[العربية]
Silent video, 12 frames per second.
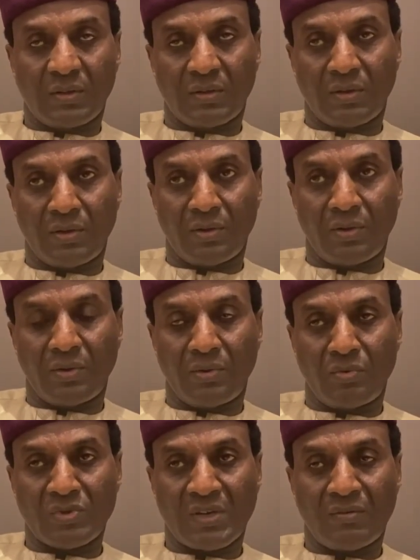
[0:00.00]

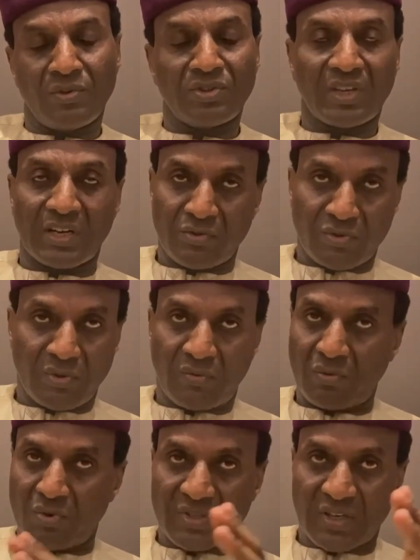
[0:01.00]
وسنتجاوزه إن
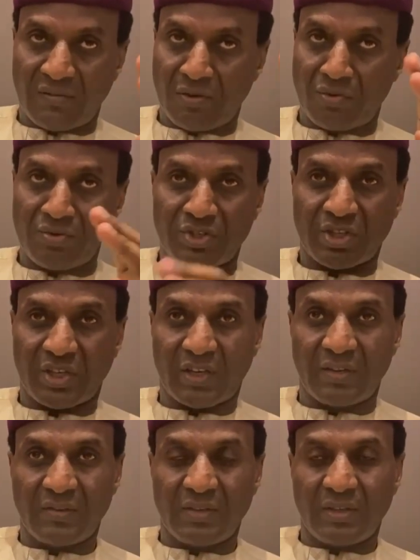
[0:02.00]
شاء الله
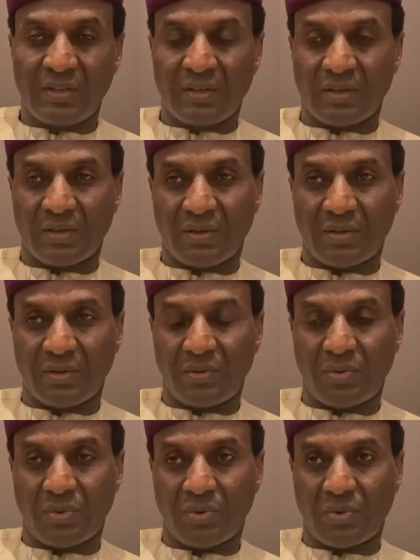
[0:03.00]
مرة أخرى
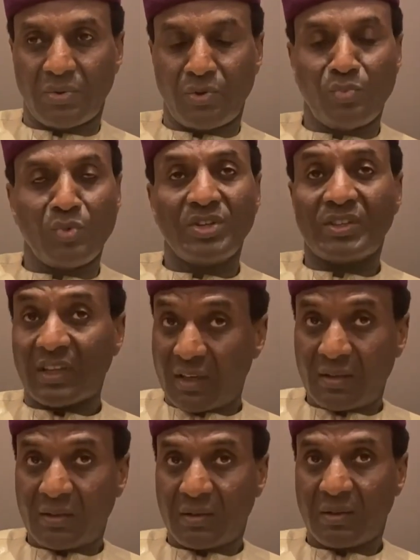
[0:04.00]
نؤكد
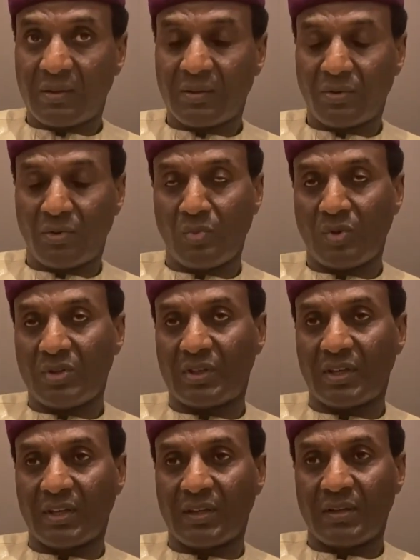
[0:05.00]
أننا نود
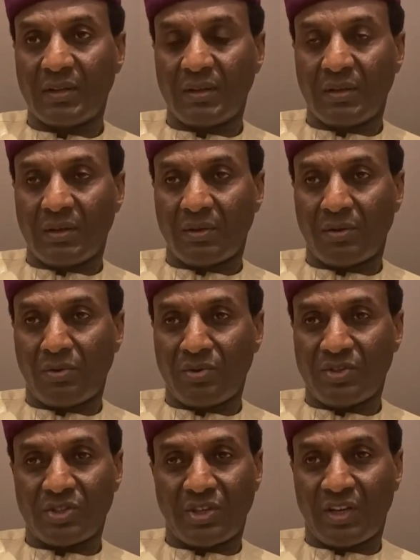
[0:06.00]
وبسرعة كبيرة
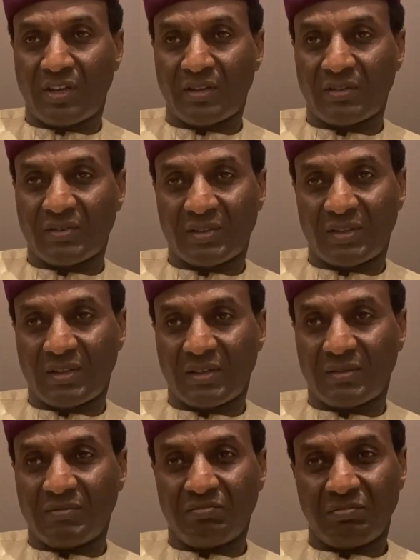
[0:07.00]
إيجاد حل
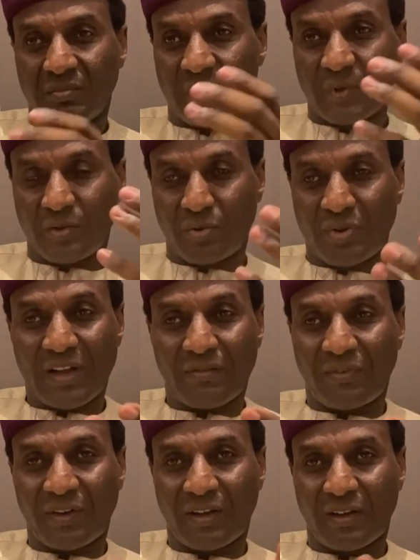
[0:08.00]
حتى يستعيد
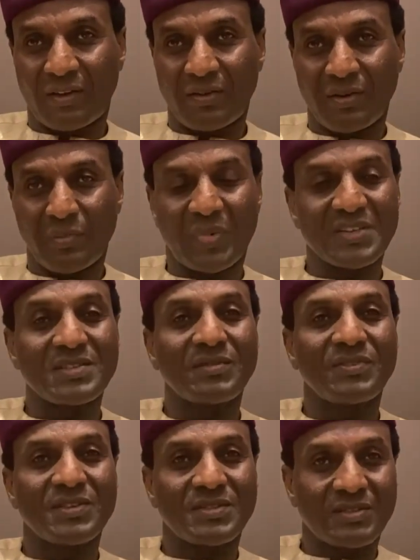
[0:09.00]
بلدنا
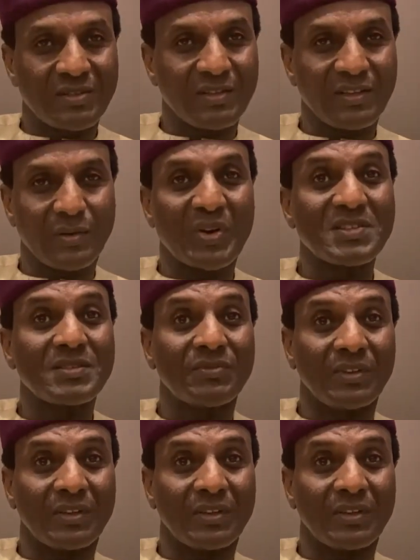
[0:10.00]
الحياة الطبيعية